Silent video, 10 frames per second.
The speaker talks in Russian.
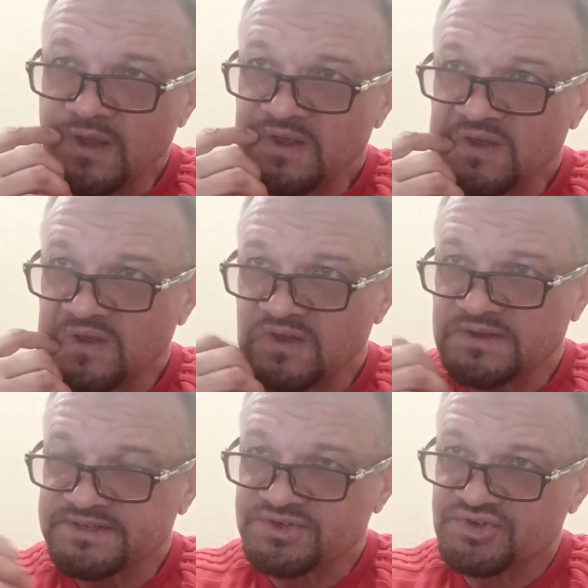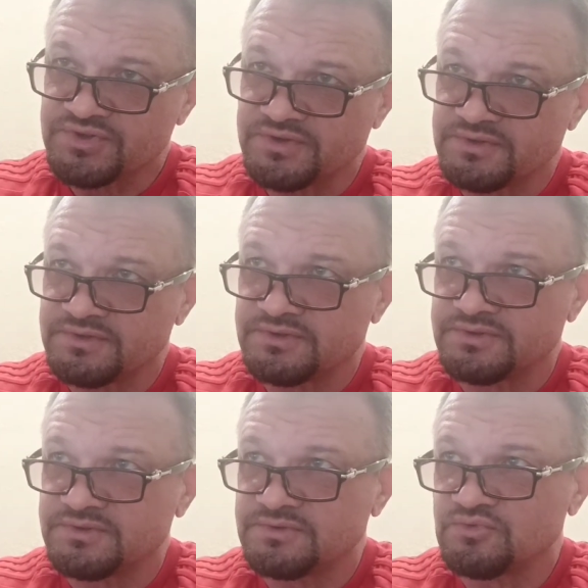и, значит, э,
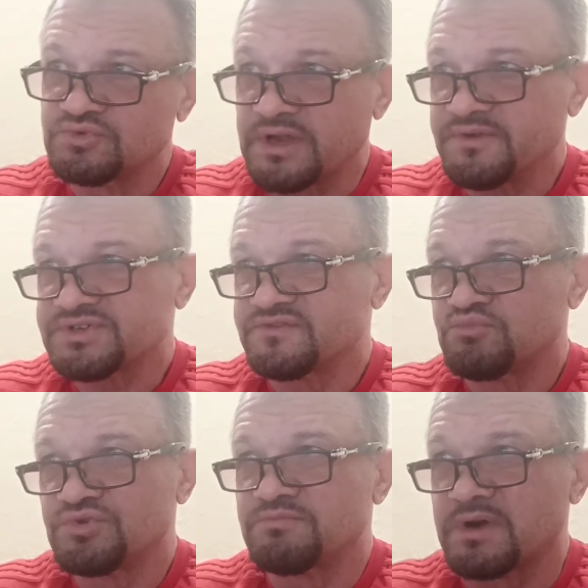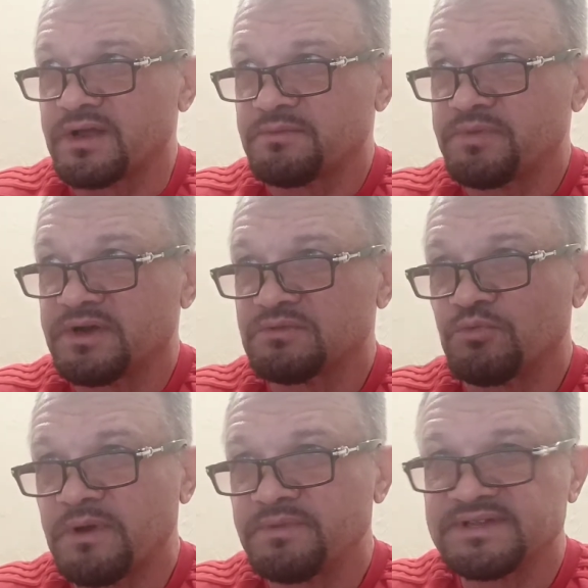у норвежцев будет брать. Поэтому
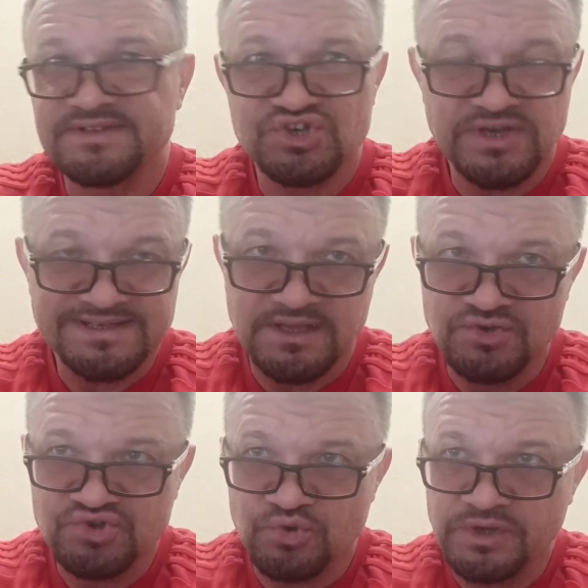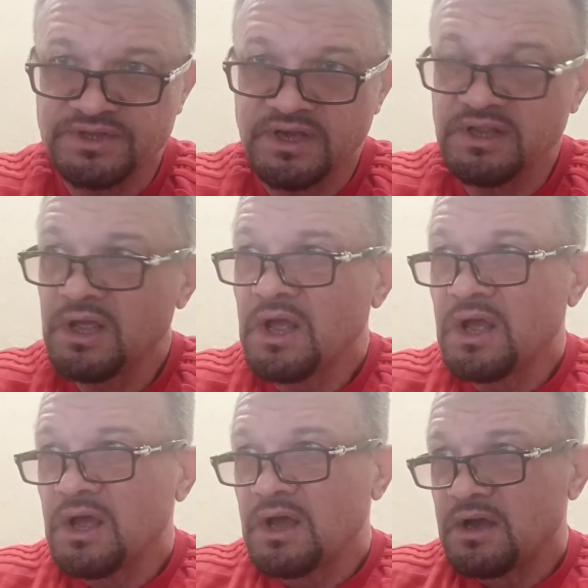победа США за 1.43,
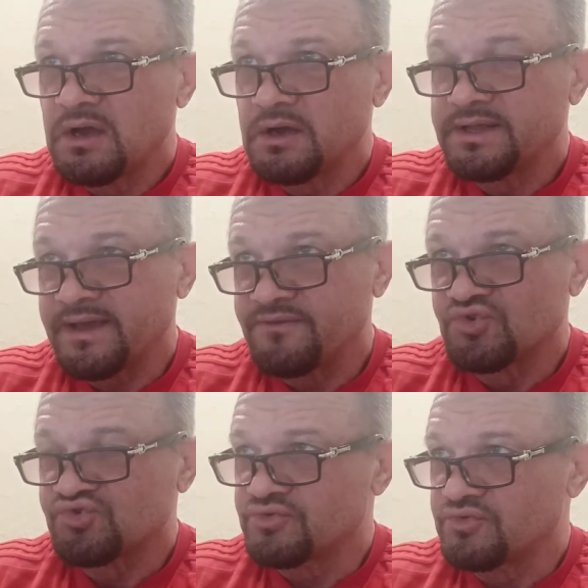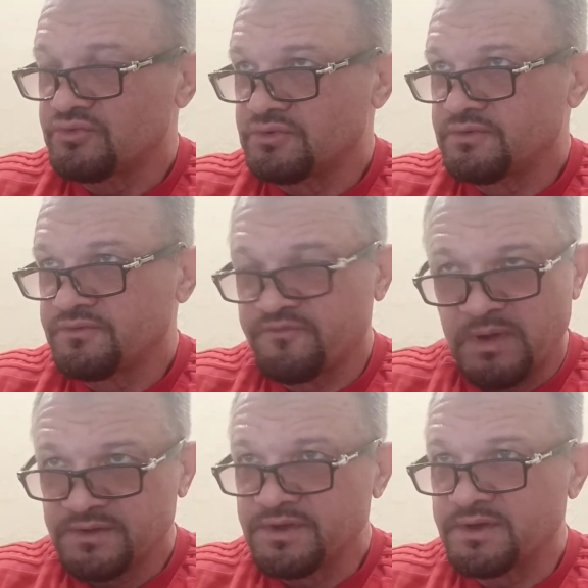Э, я вижу э,
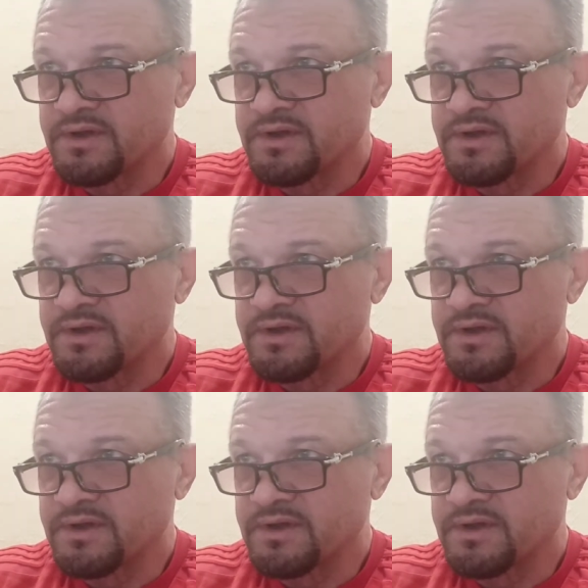вполне